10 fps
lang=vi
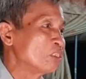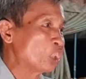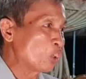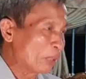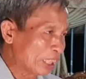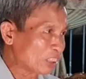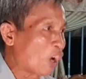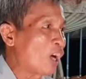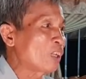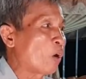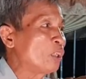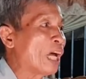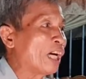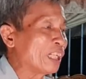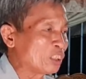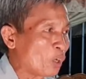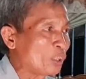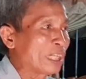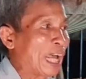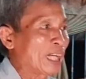nếu biết rõ cõi đời là
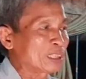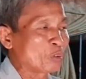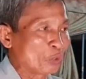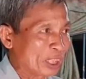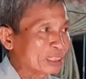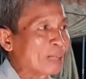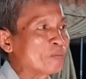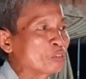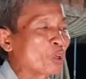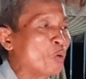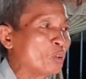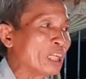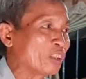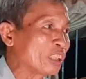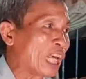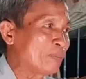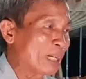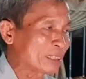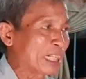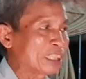dối gạt thì quyết tâm tu đừng có để
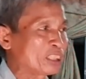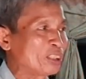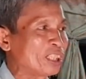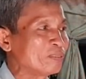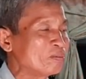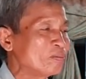mắt sai xưa